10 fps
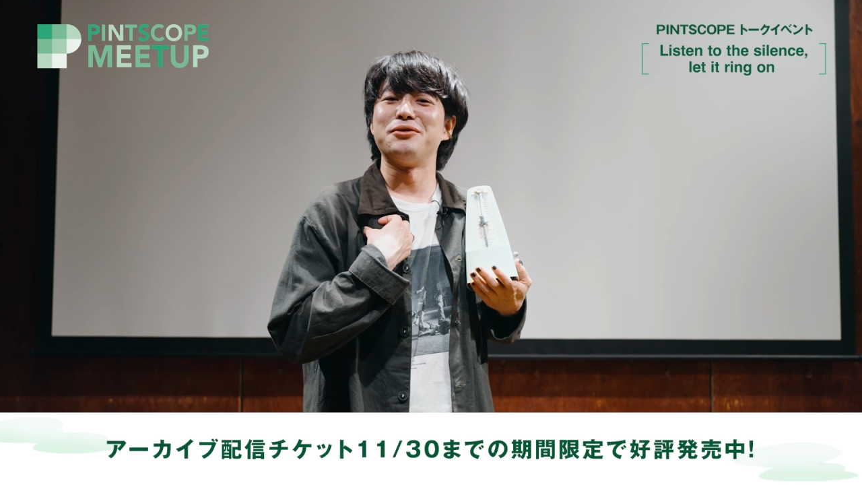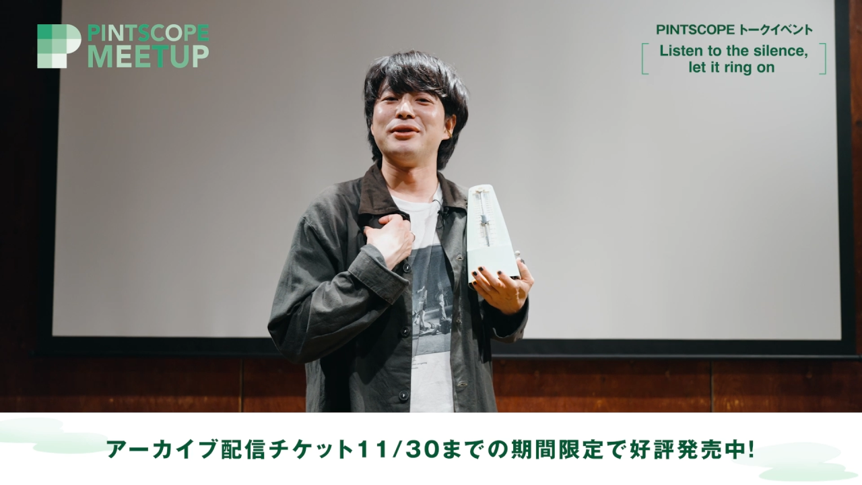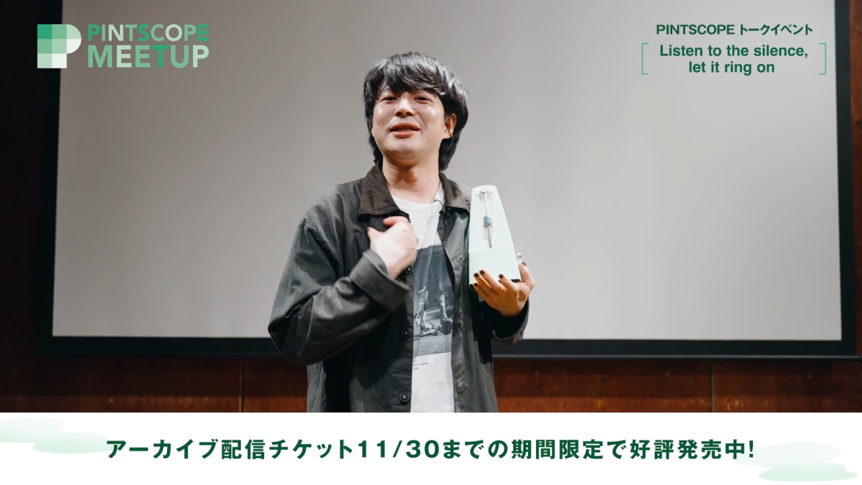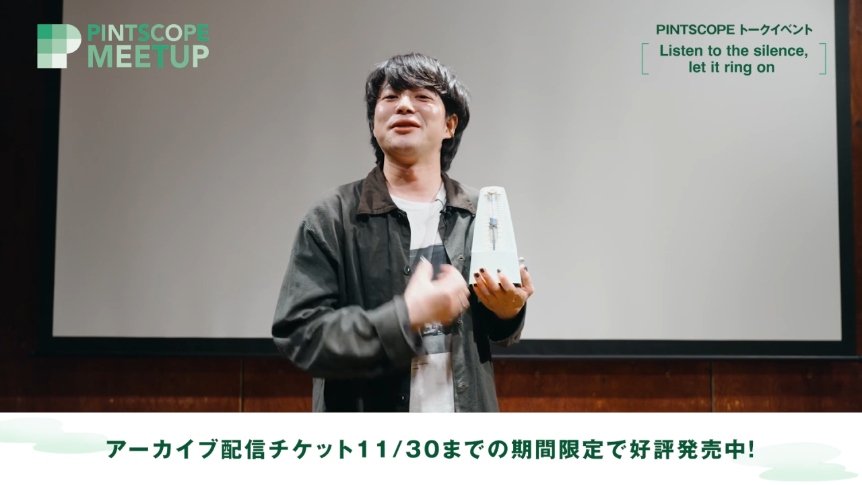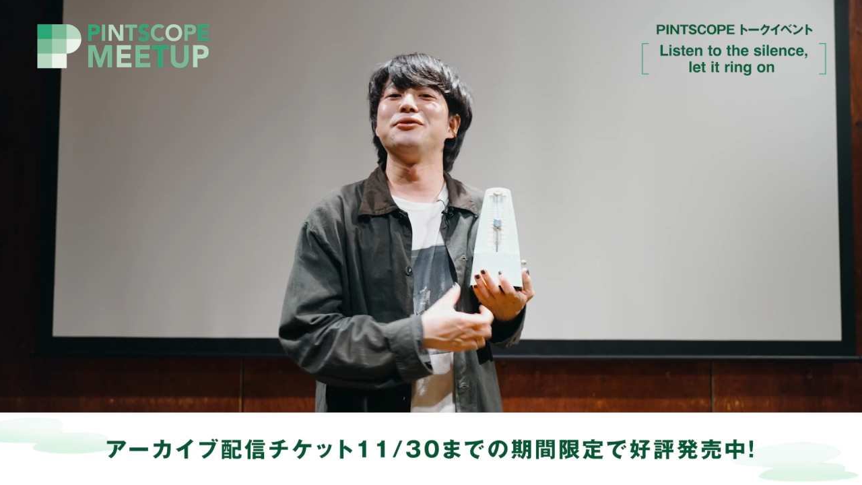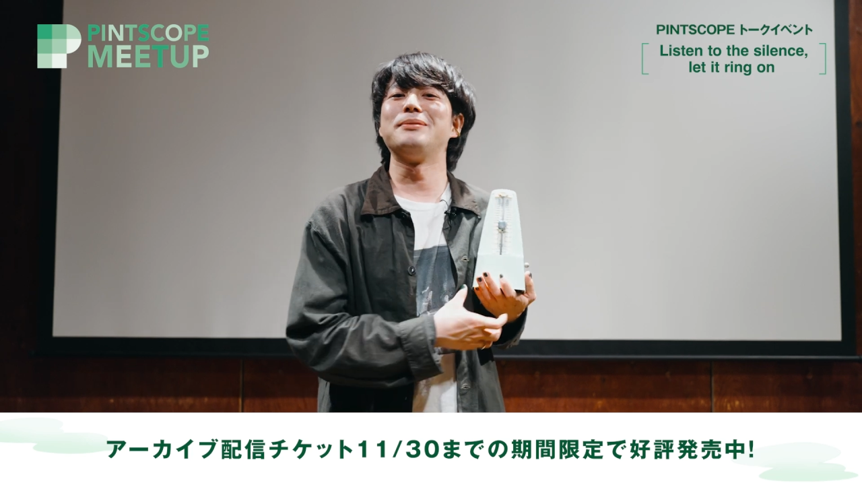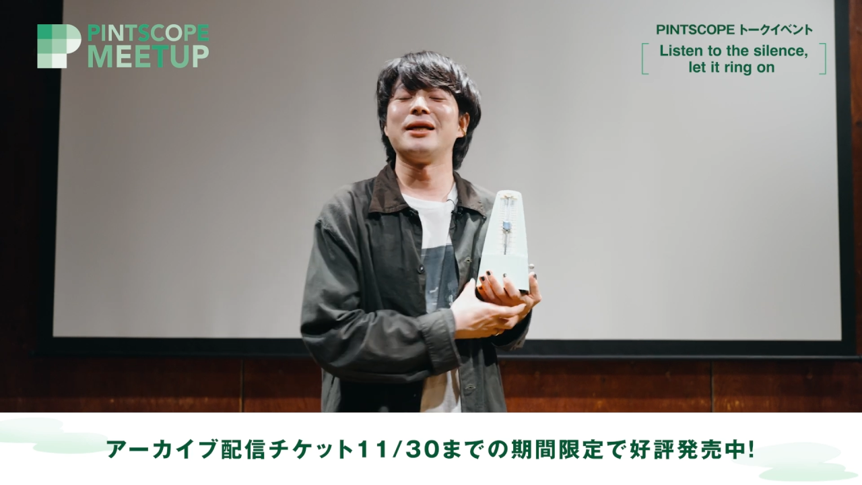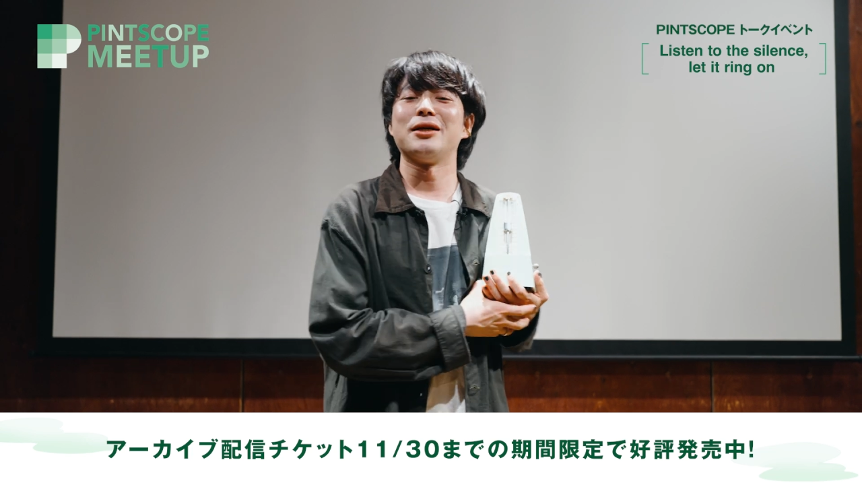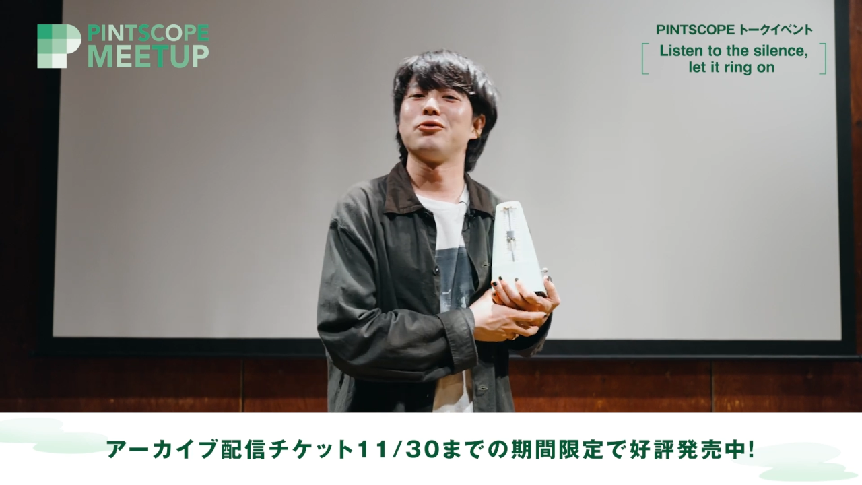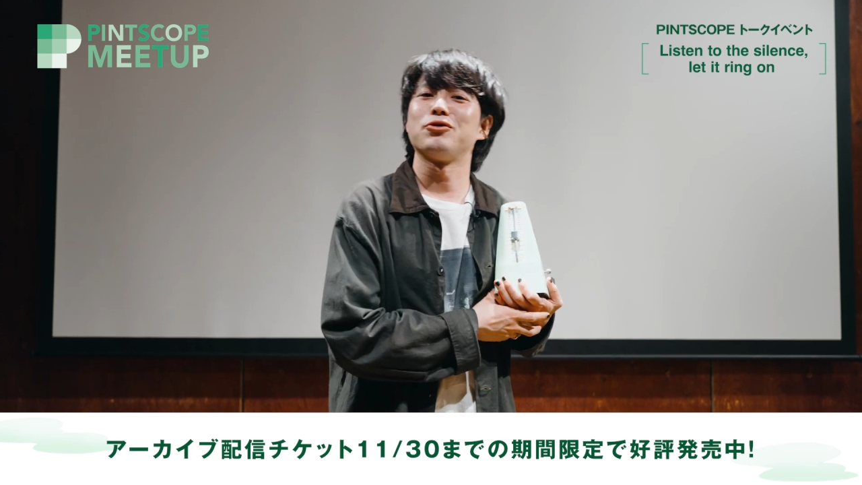う置いてるみた
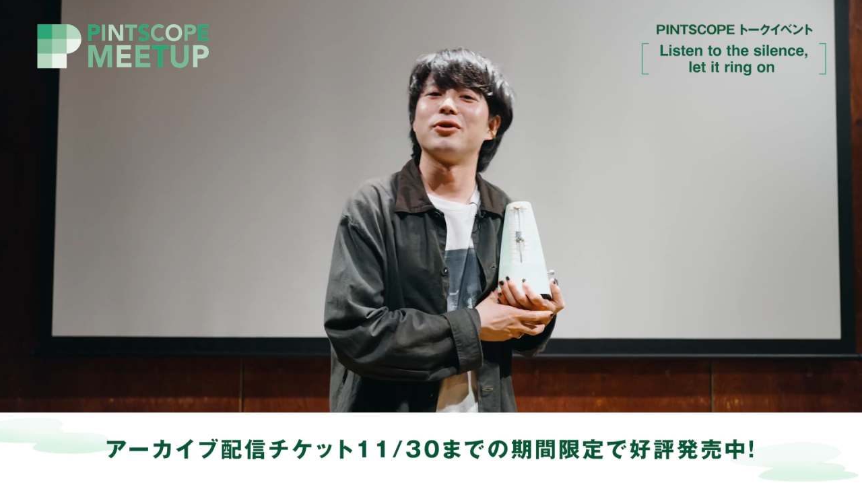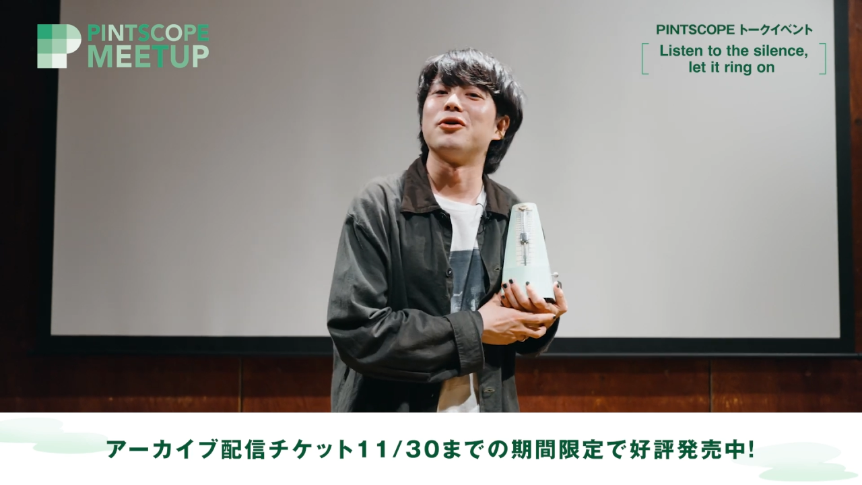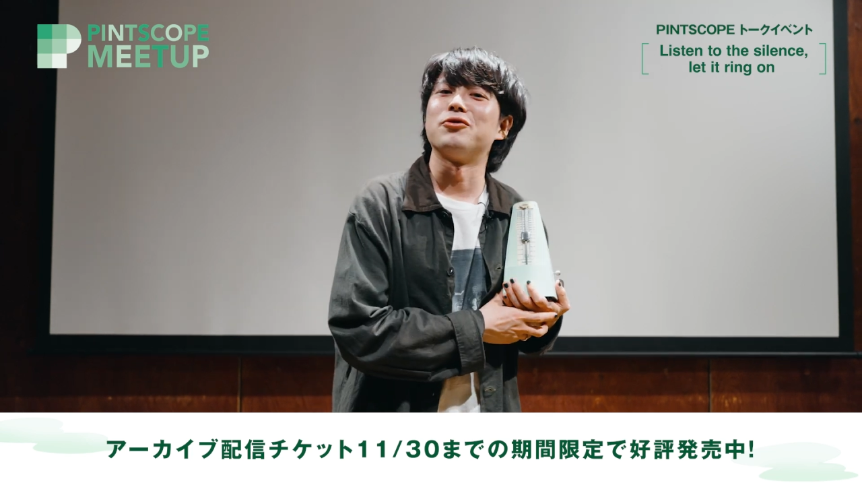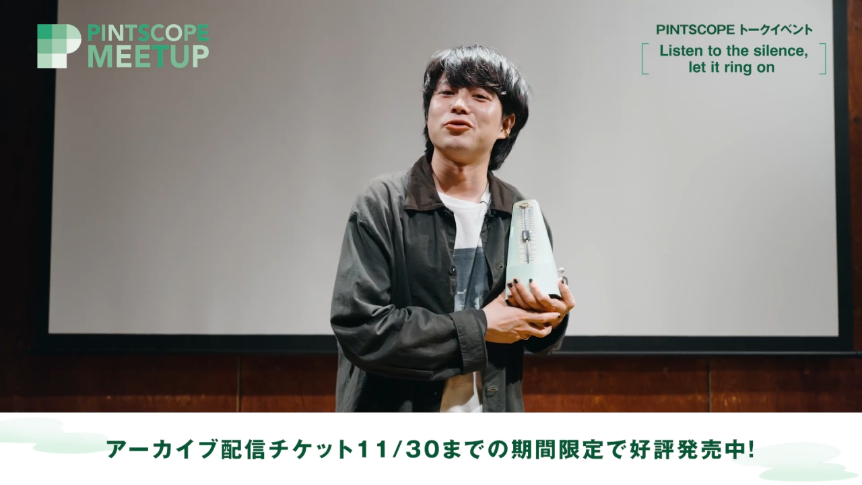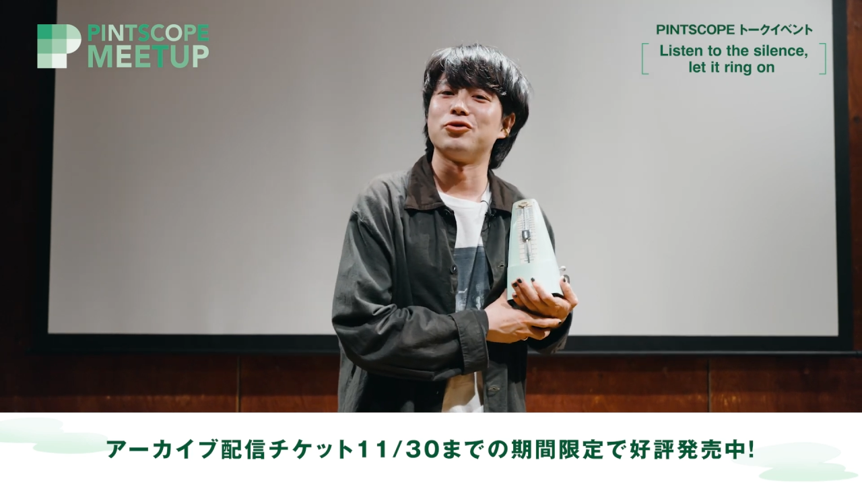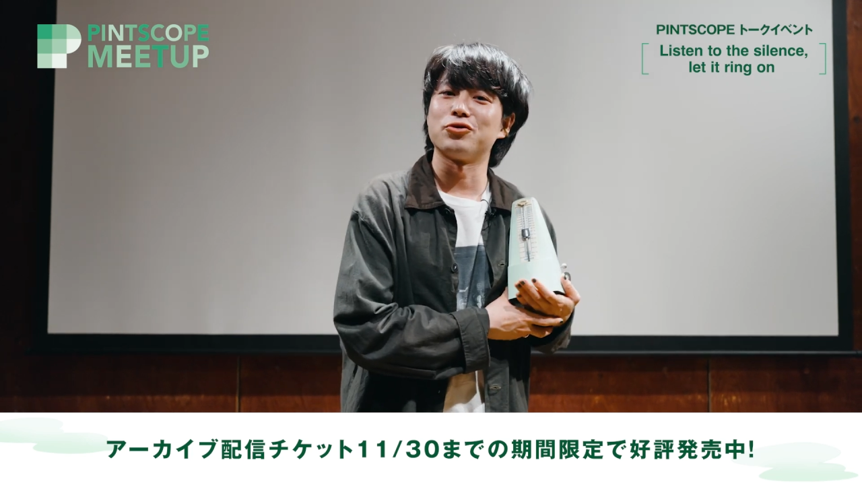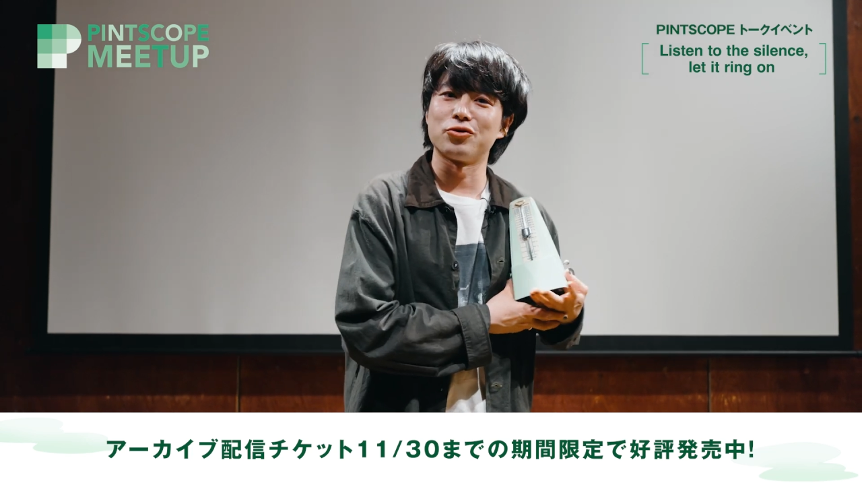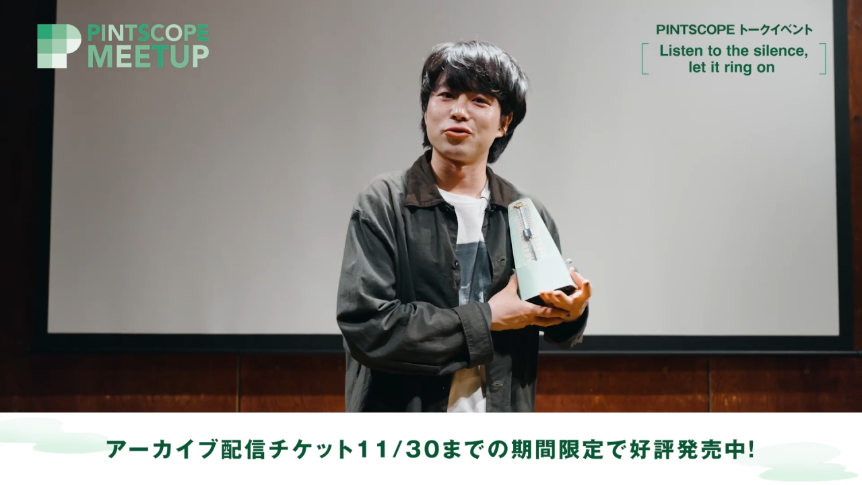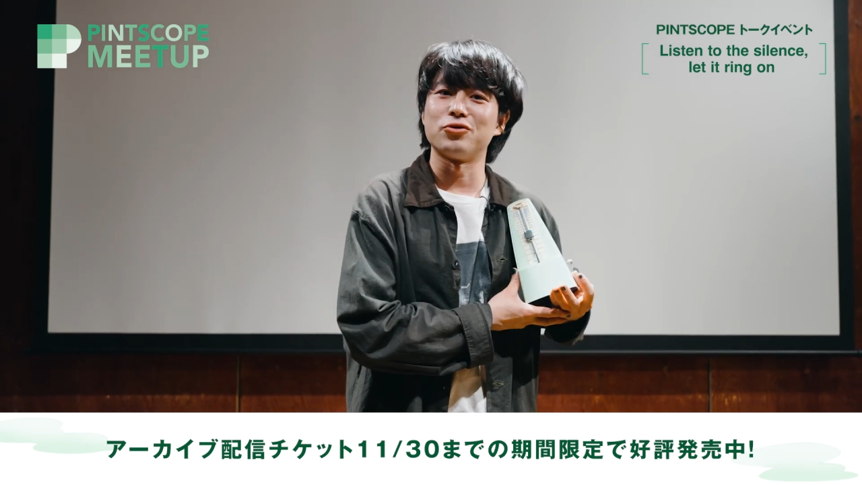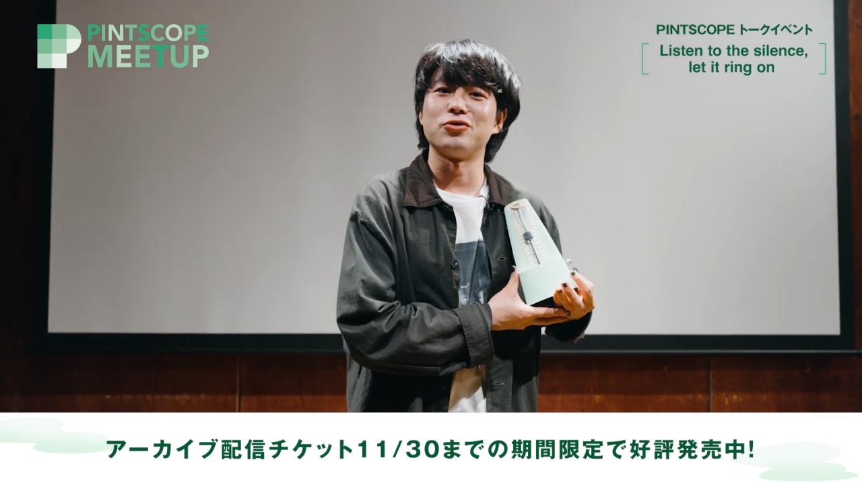いなことがこうちょこ
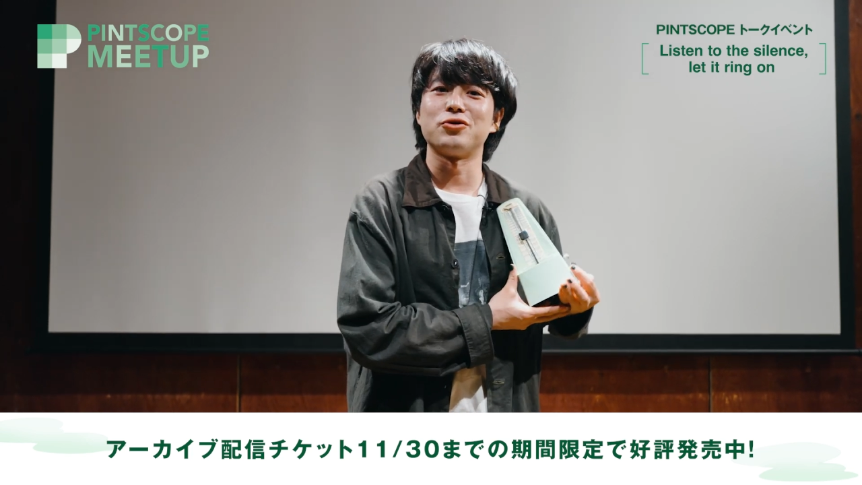ちょこ